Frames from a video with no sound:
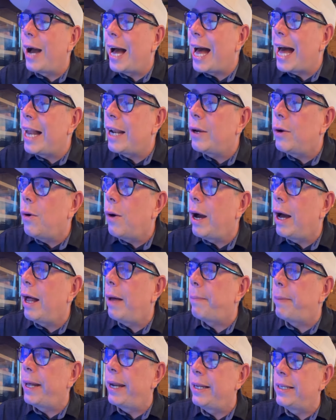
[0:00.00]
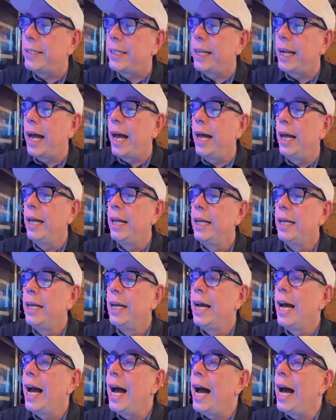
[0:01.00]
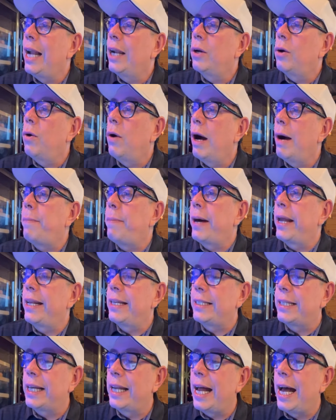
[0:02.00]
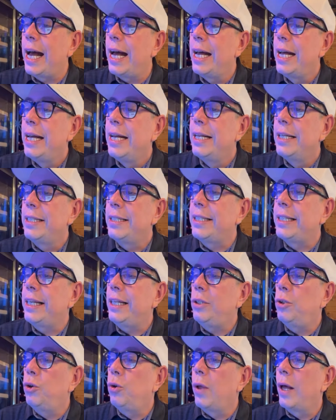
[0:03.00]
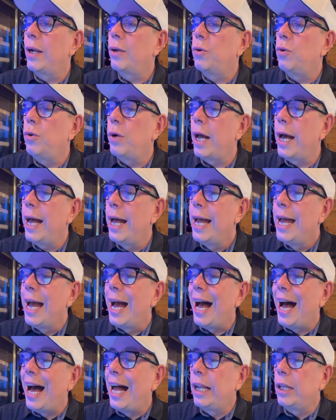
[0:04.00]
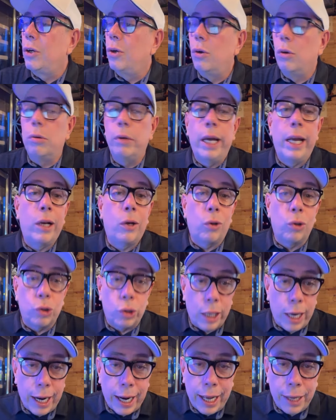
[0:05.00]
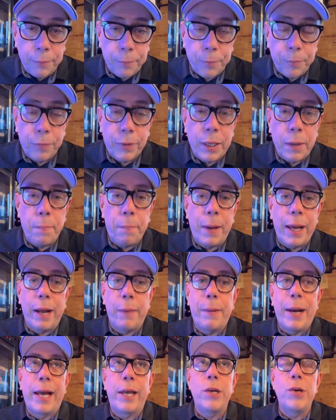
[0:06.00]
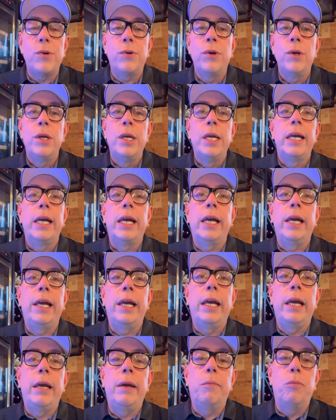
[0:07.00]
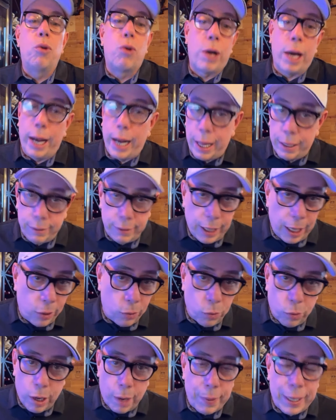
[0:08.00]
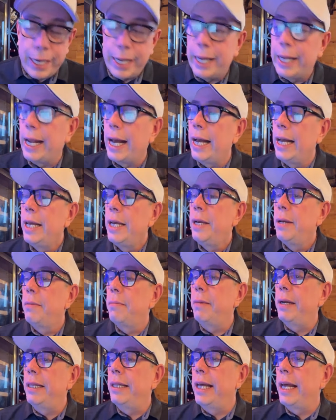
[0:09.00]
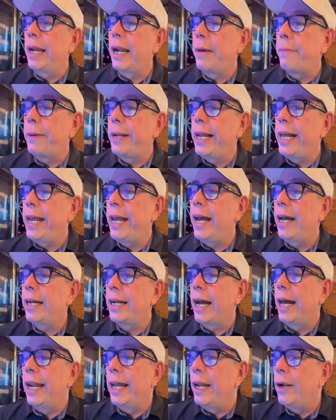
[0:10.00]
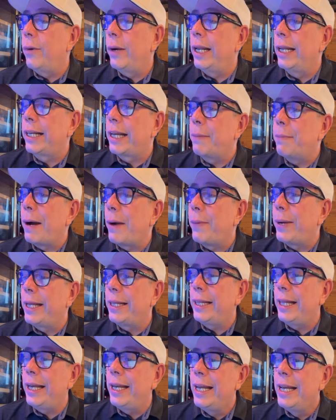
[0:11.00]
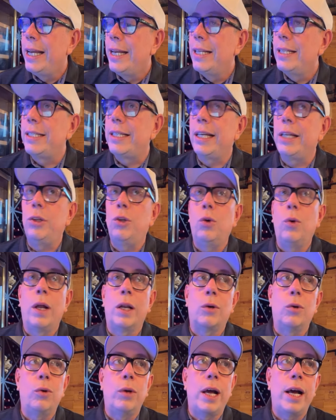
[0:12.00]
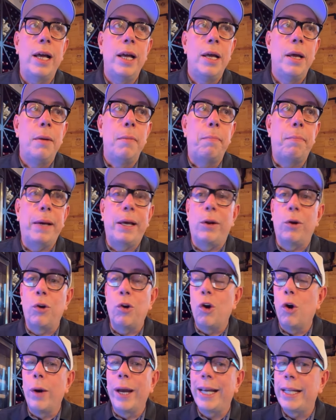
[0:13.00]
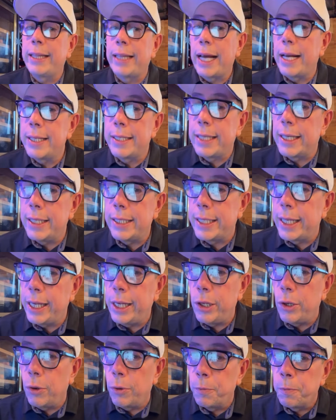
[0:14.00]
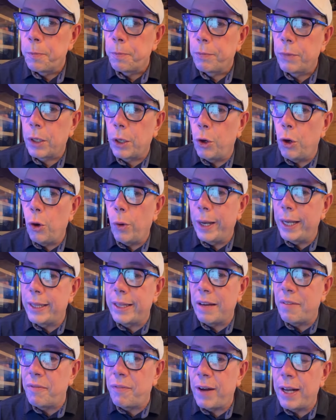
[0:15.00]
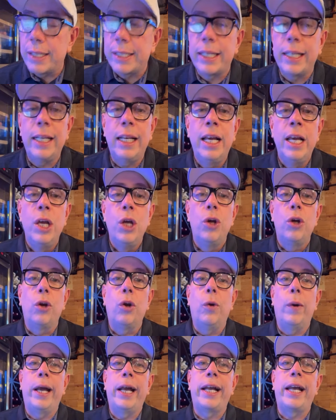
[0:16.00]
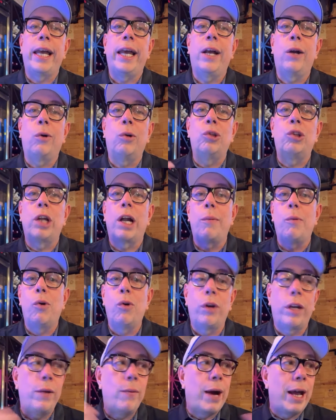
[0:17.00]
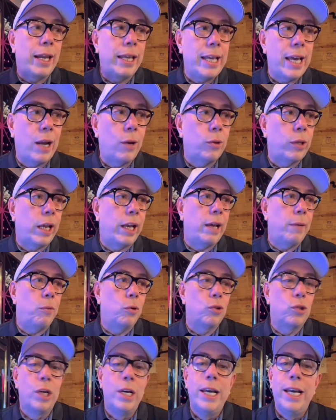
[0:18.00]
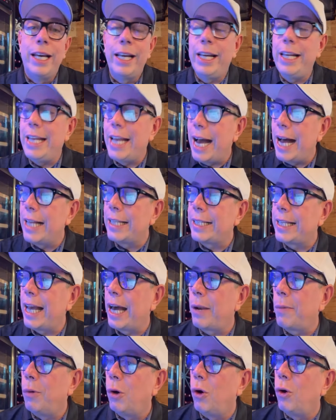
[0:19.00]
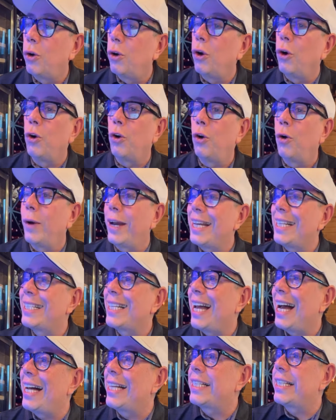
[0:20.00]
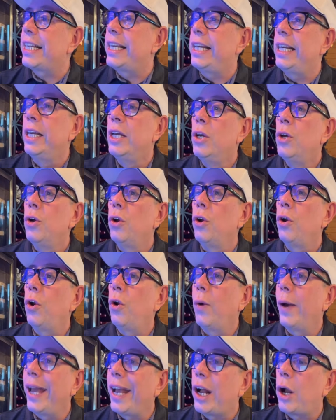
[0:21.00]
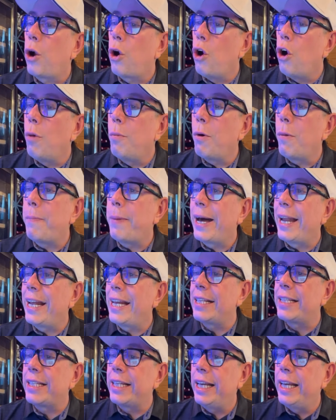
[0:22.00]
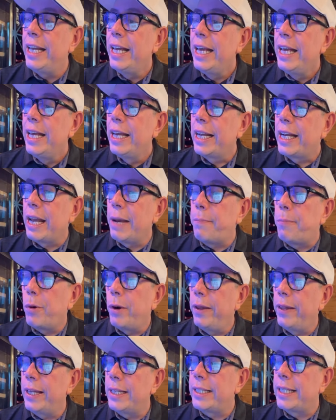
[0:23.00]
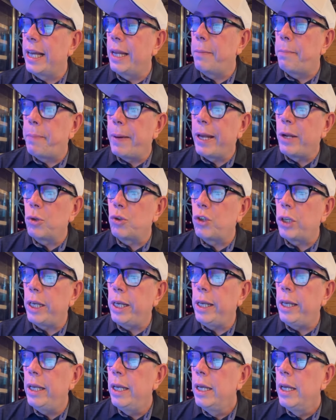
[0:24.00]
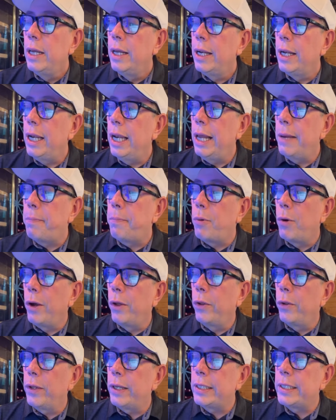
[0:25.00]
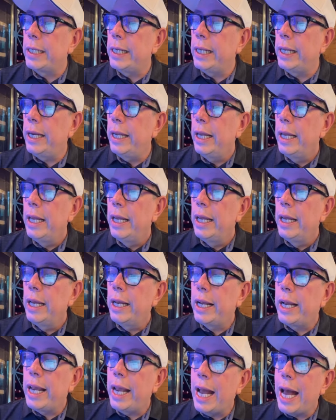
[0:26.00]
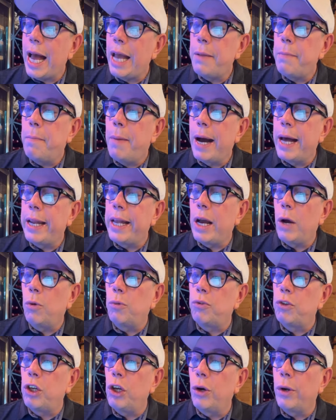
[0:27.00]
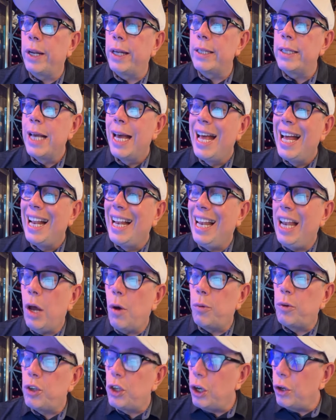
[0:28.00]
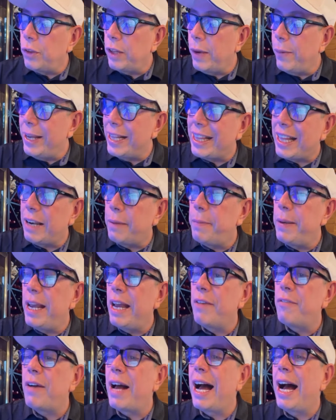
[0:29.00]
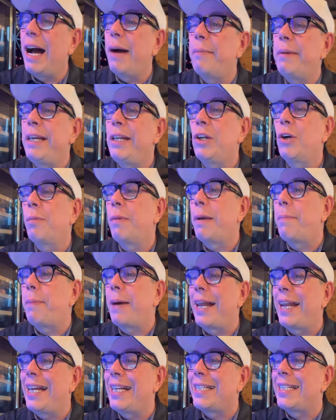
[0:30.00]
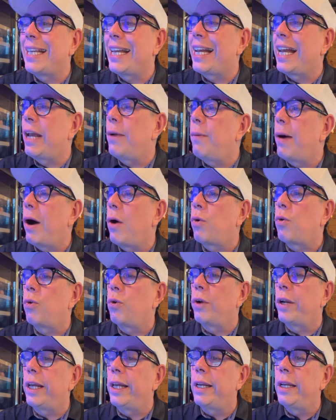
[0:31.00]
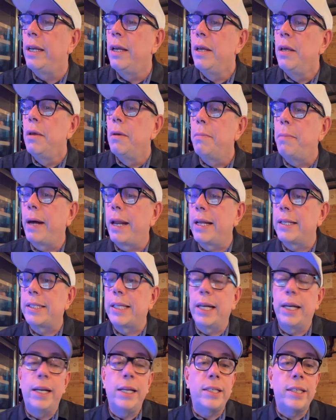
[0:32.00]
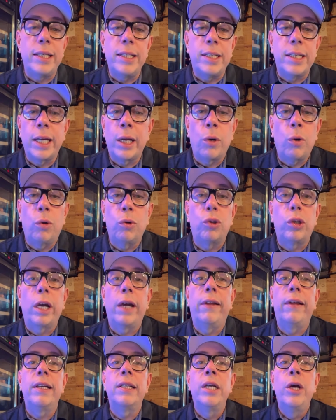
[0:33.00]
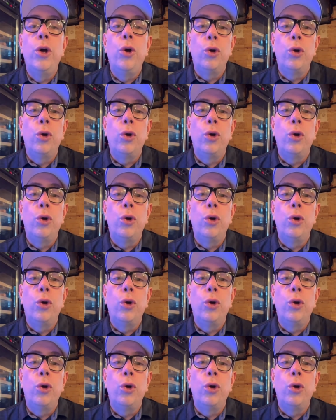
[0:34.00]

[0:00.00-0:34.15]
Algo aparecerá algo aparecerá, sin duda alguna, algo encontrarán para mayo, eh, buscarán de alguna manera vender la pelea, Canelo es el que más vende, sin duda alguna, pero no es tan sencillo, no es tan fácil, no es que encontramos un rival y ya lo tenemos y ya se armó, no, no es así, no es como parece que puede ser, pero sí les puedo decir que hay varias opciones, la opción de Beterbiev a mí no me parece que va a ocurrir, para serles sinceros a ustedes.